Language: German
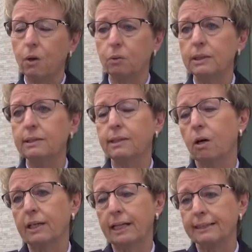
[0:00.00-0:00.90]
Und es ist
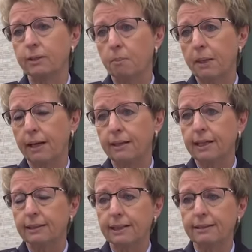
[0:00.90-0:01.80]
auch ganz normal,
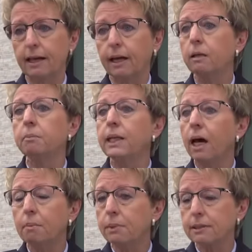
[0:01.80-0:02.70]
dass da ein
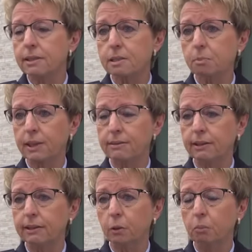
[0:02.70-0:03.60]
benachbartes
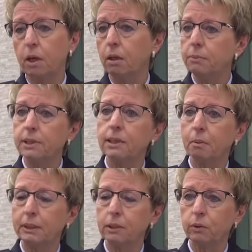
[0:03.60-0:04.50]
Präsidium mit den
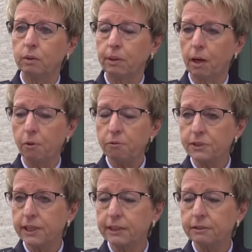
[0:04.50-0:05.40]
Ermittlungen
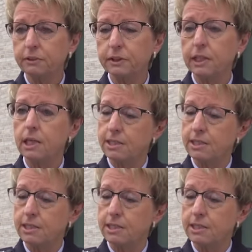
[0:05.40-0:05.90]
beauftragt wird.